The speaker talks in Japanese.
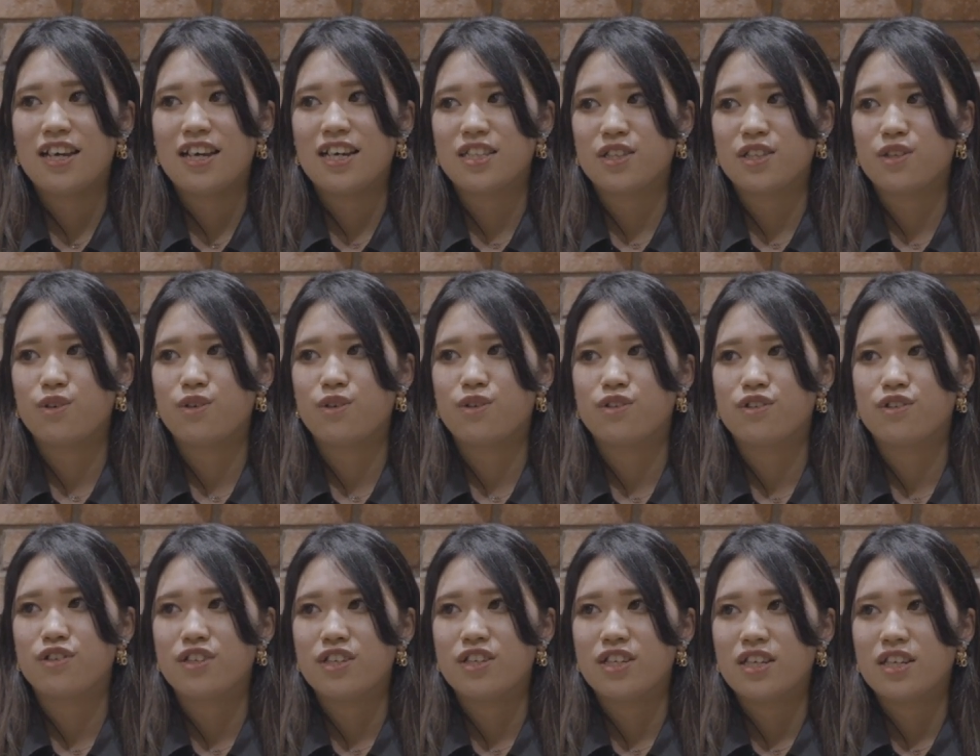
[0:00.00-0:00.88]
あと
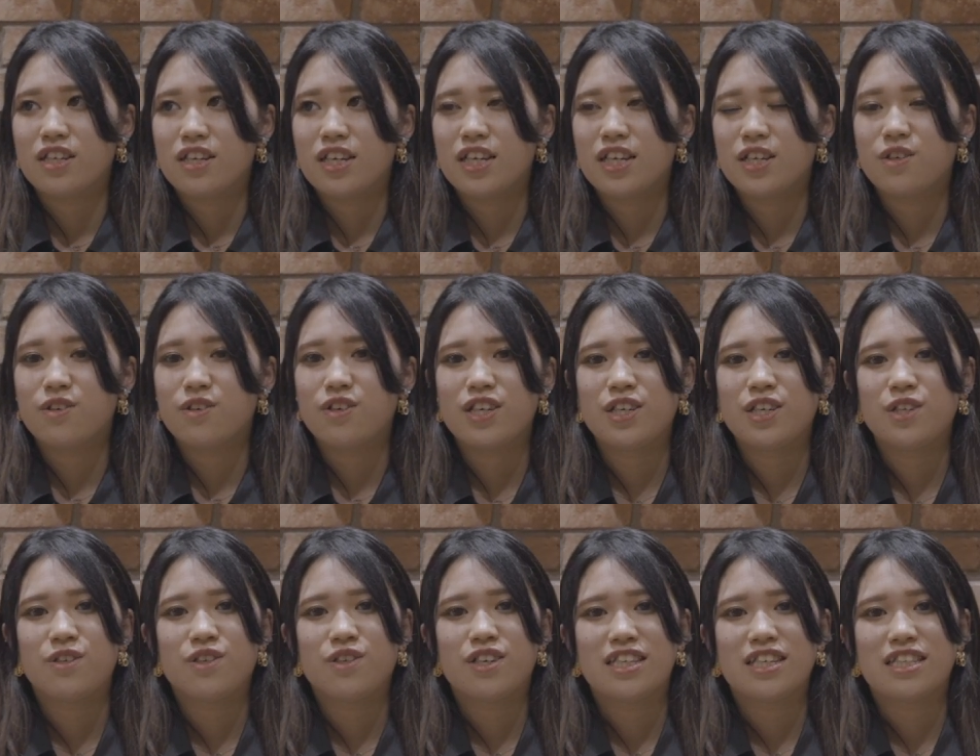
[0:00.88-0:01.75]
結構
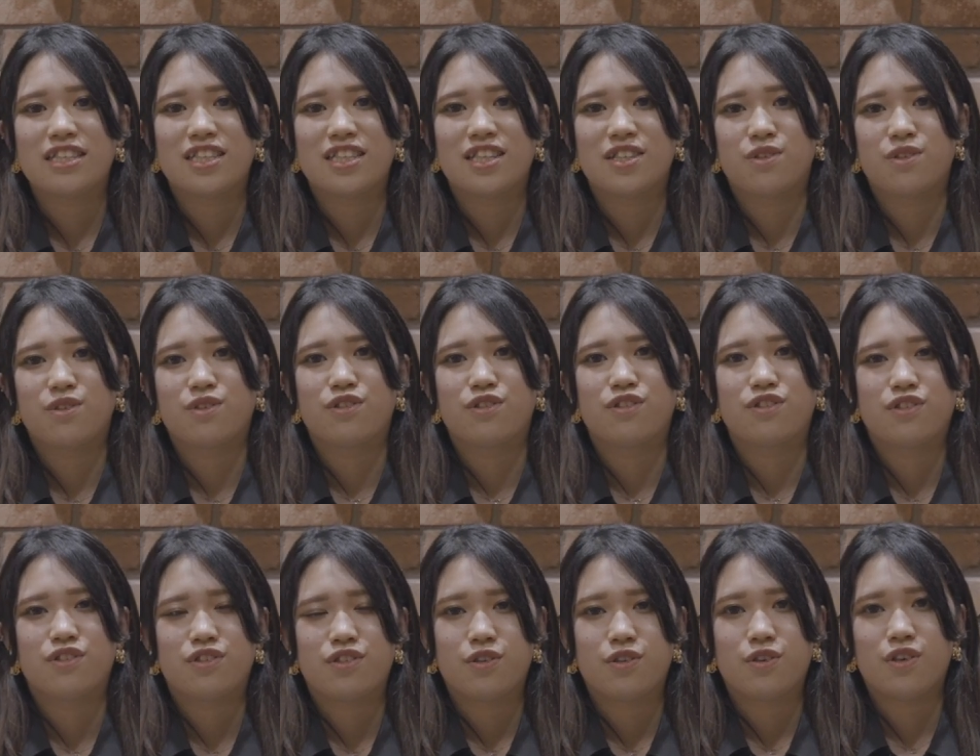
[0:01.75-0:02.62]
ヒロギンザの
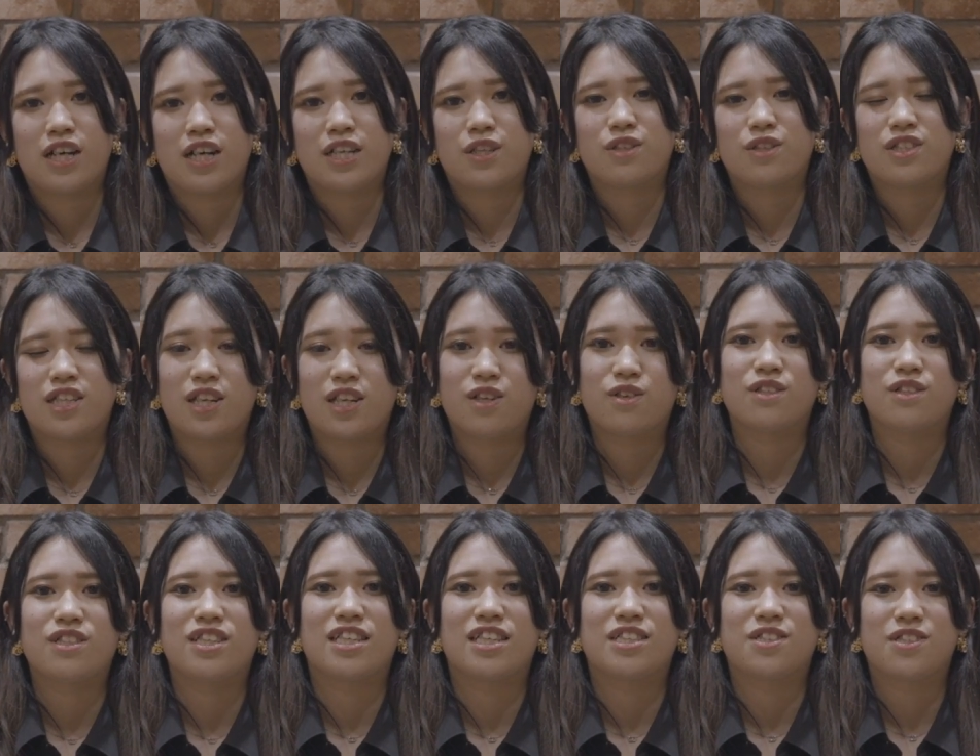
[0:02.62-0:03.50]
他の
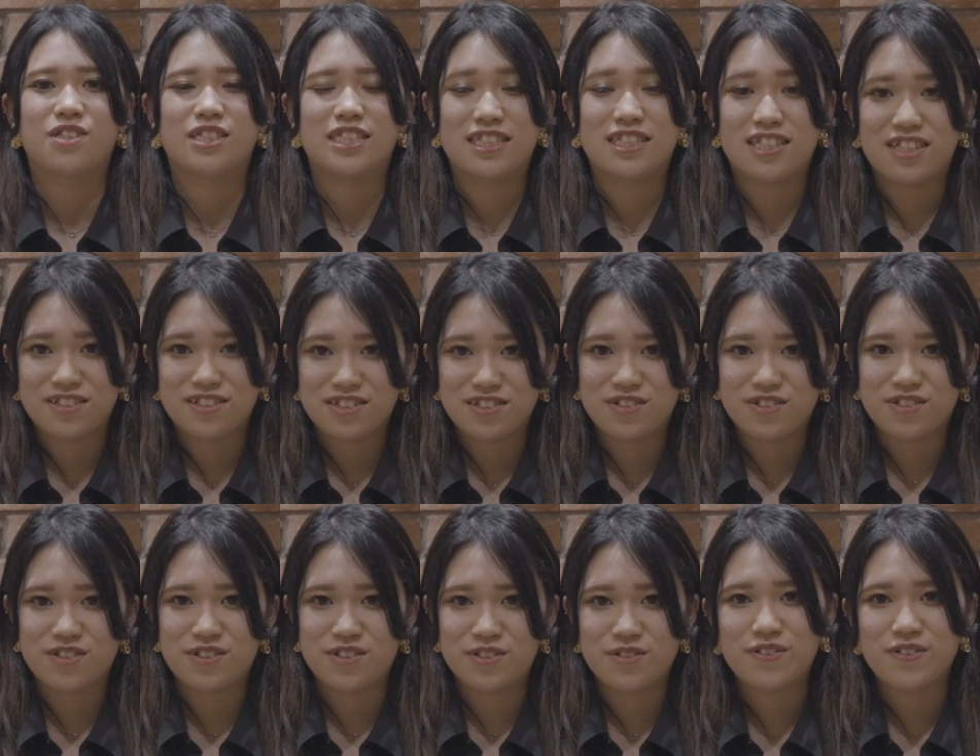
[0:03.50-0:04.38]
サロンさんと違うと
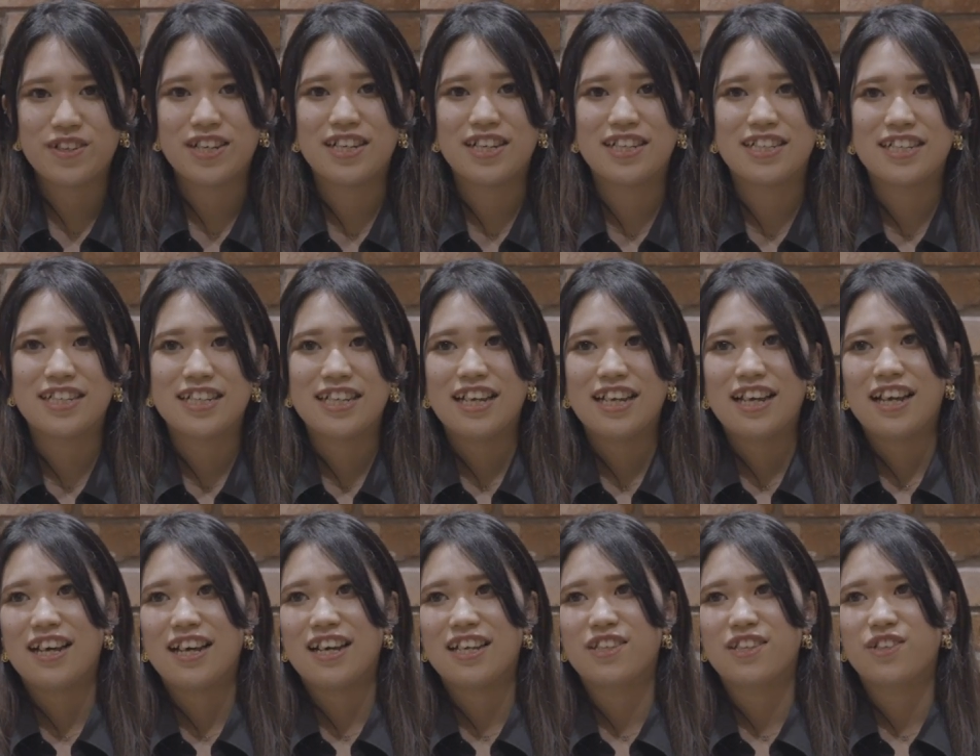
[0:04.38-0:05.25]
ころは
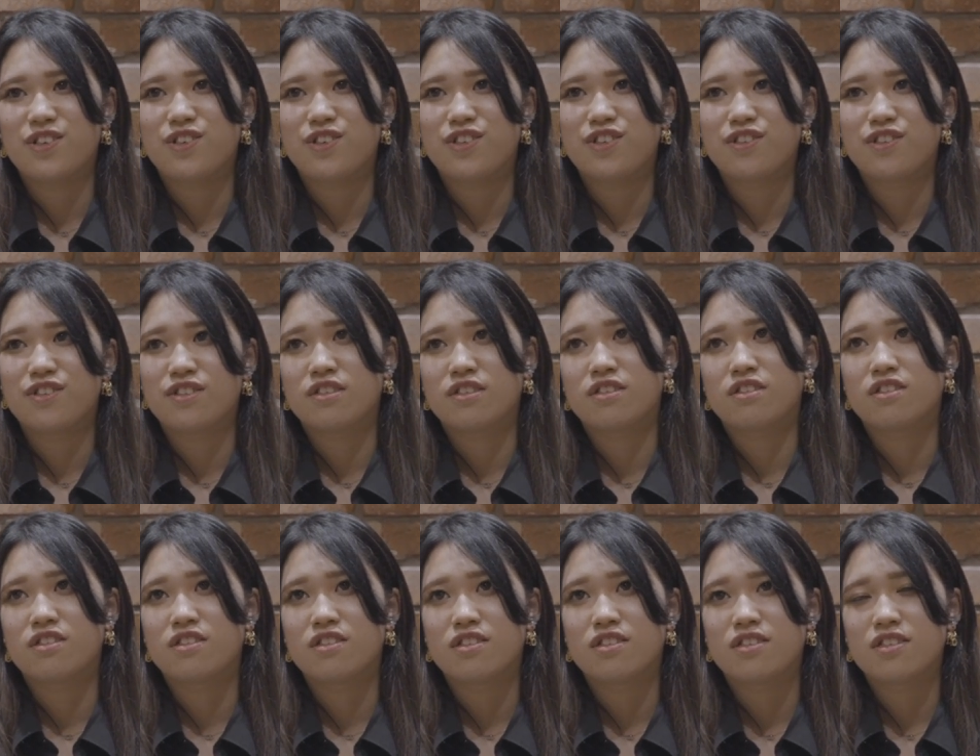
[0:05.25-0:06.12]
あ
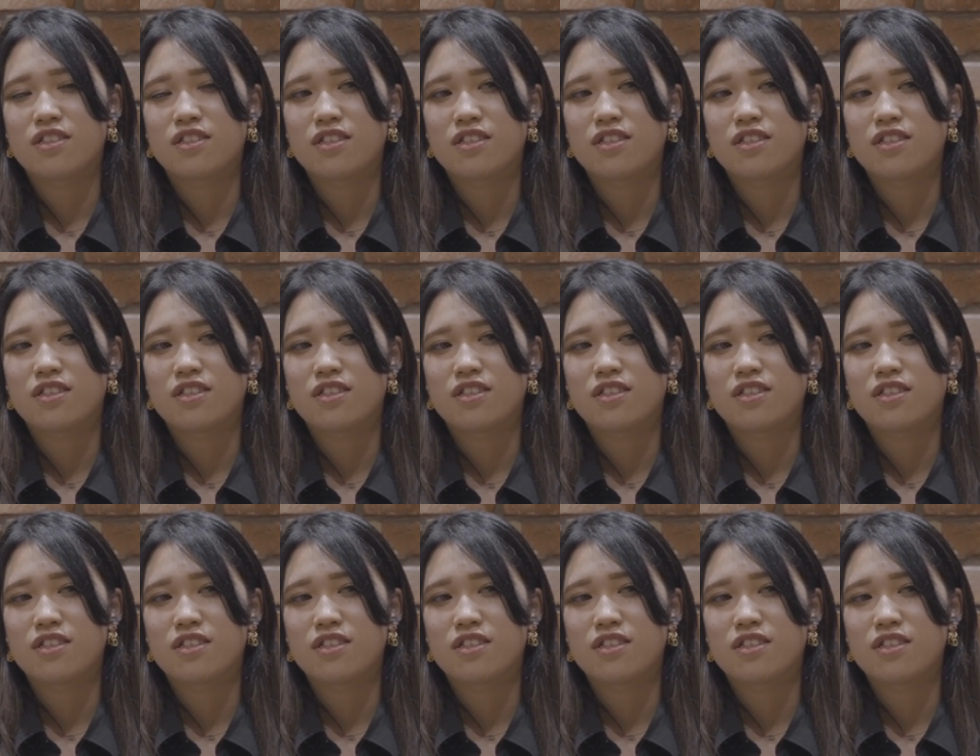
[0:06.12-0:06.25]
の